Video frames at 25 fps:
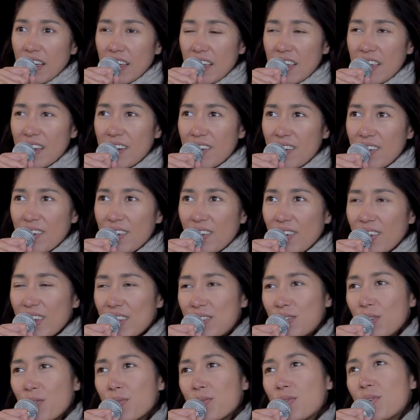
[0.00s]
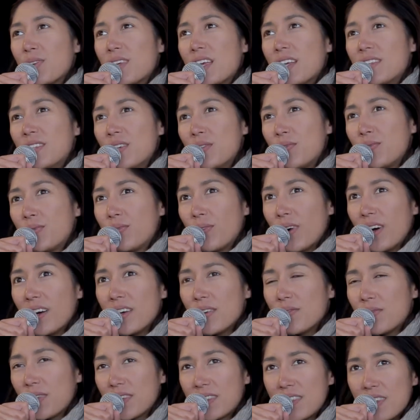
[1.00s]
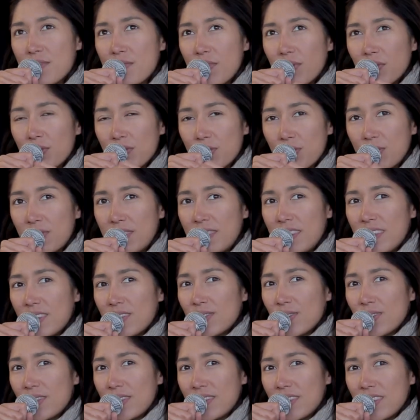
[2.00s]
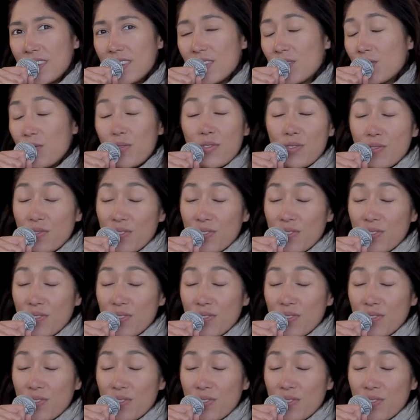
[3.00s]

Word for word: Euh, et, sauf qu'il y a des fois, effectivement, on se dissocie.